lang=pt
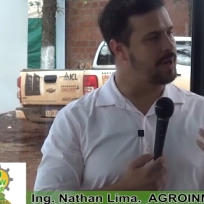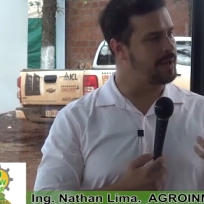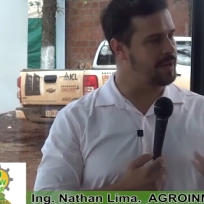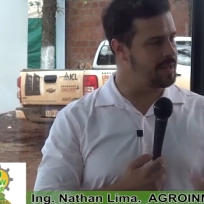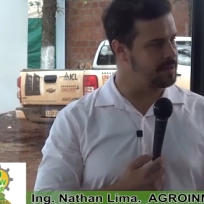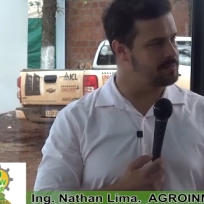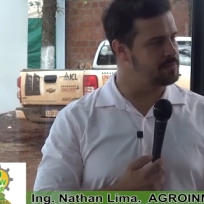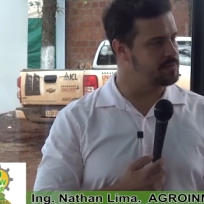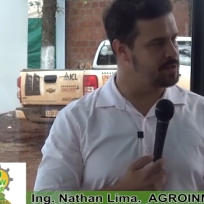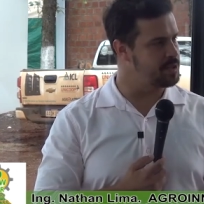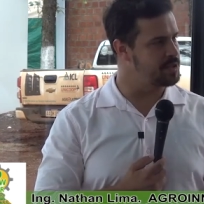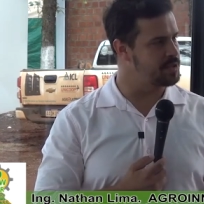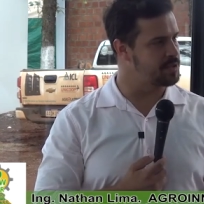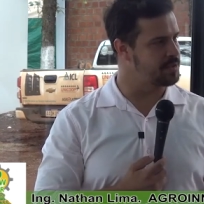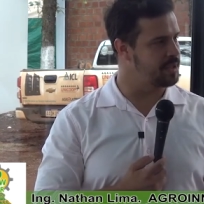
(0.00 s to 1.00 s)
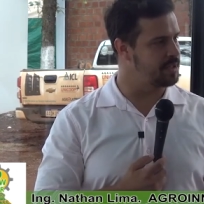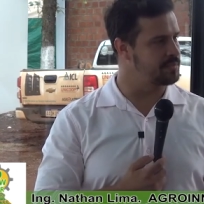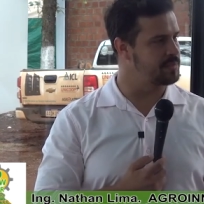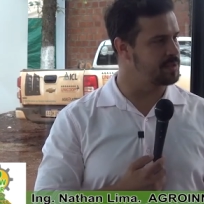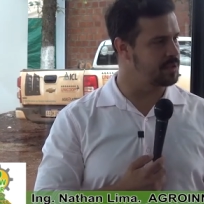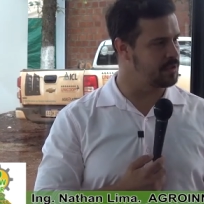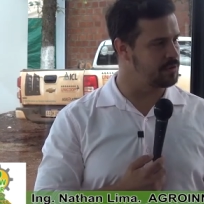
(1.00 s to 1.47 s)
além disso, né?
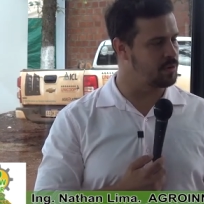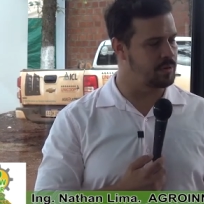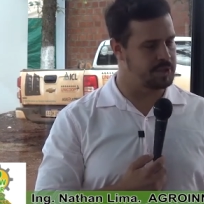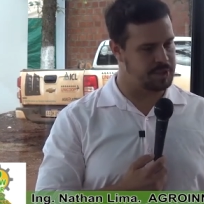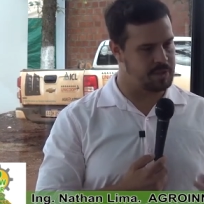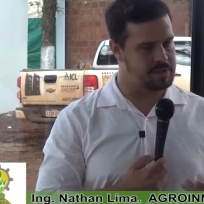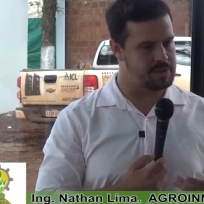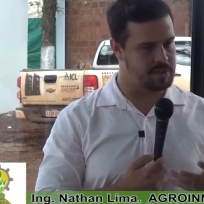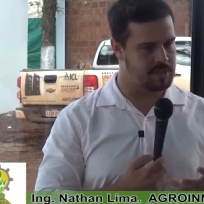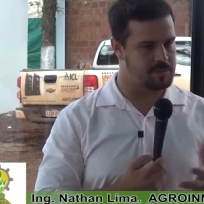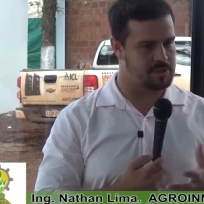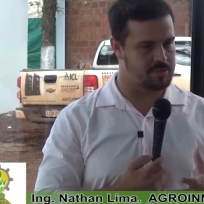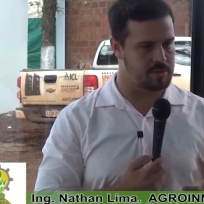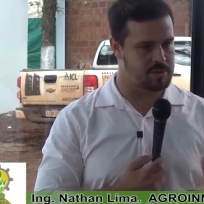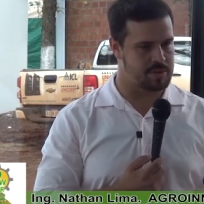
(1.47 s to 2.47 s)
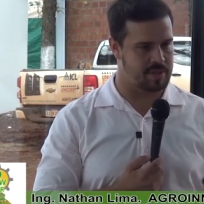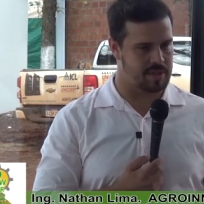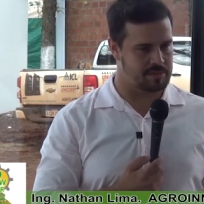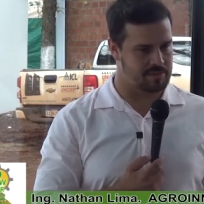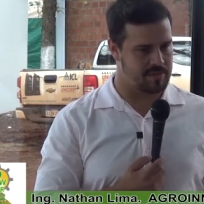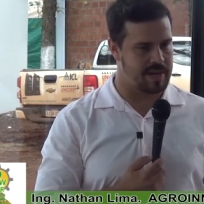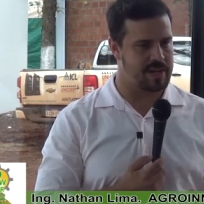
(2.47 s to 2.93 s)
Então, hoje nós estamos
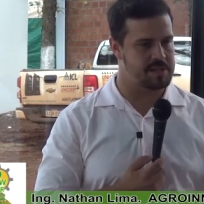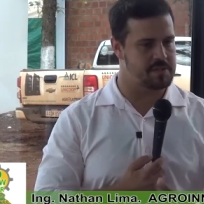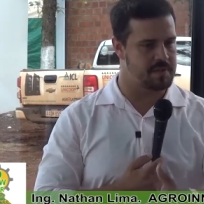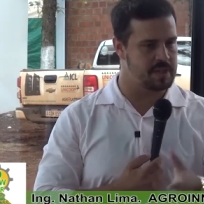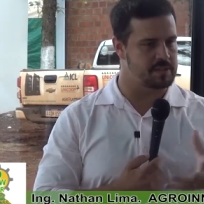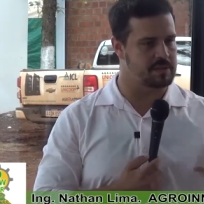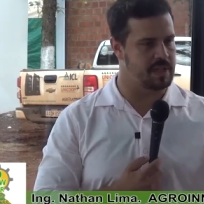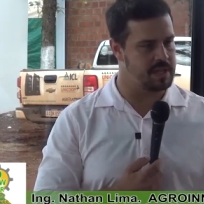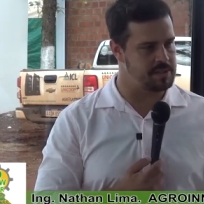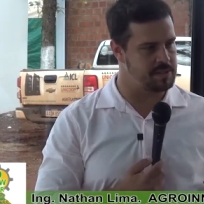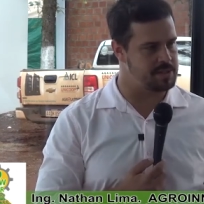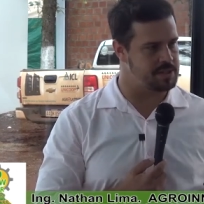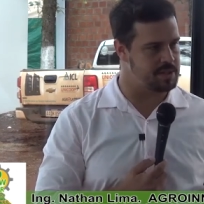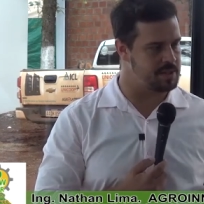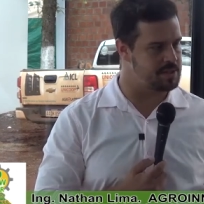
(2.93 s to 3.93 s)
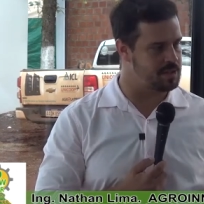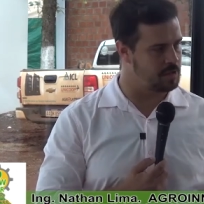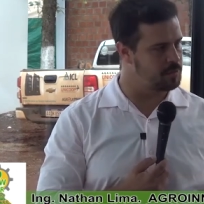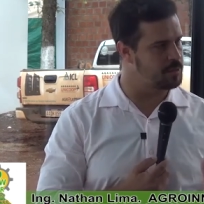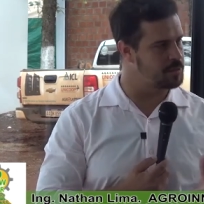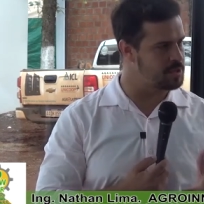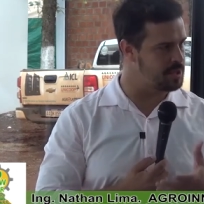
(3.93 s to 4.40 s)
mostrando várias vertentes que
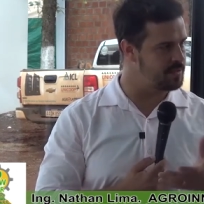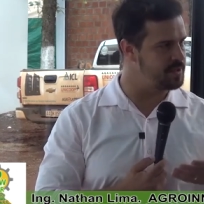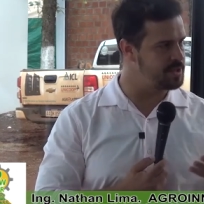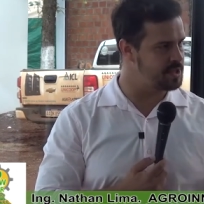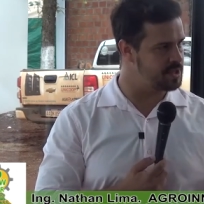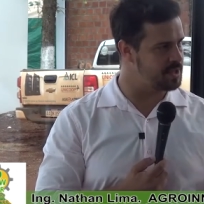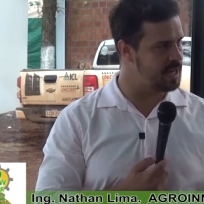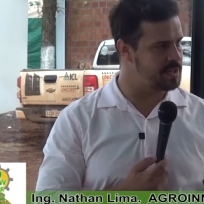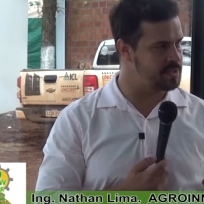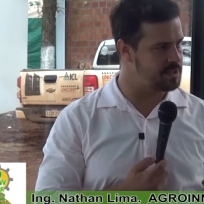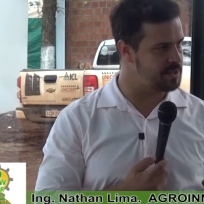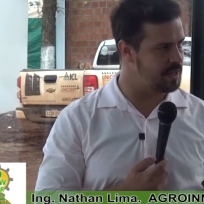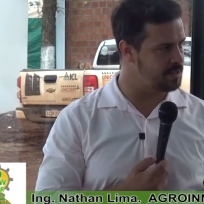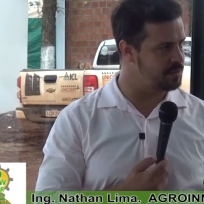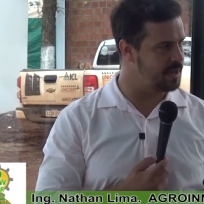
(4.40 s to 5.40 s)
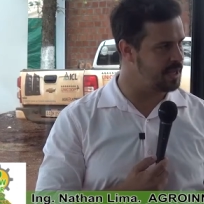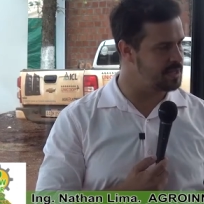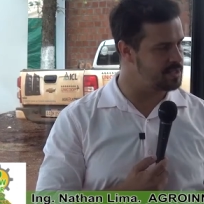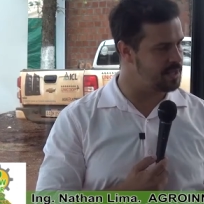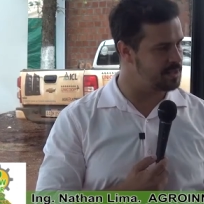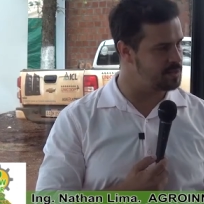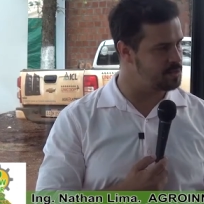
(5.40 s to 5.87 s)
são possíveis de estar sendo sendo
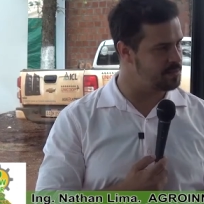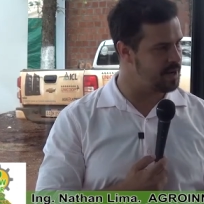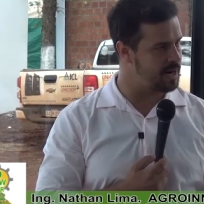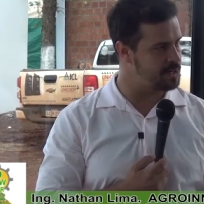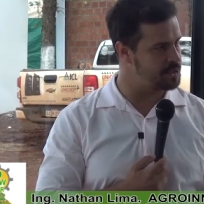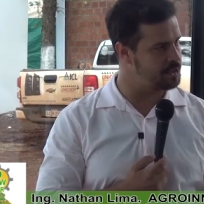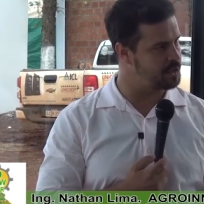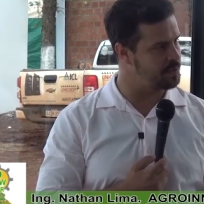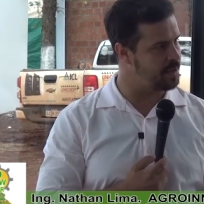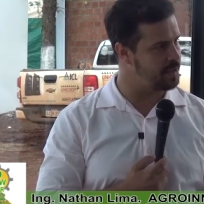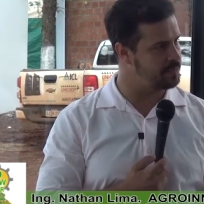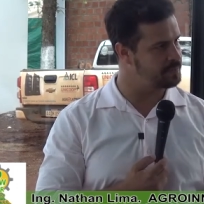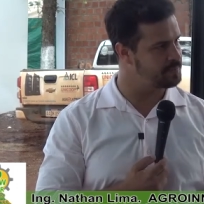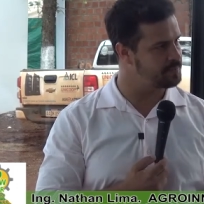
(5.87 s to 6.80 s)
realizadas o marketing também.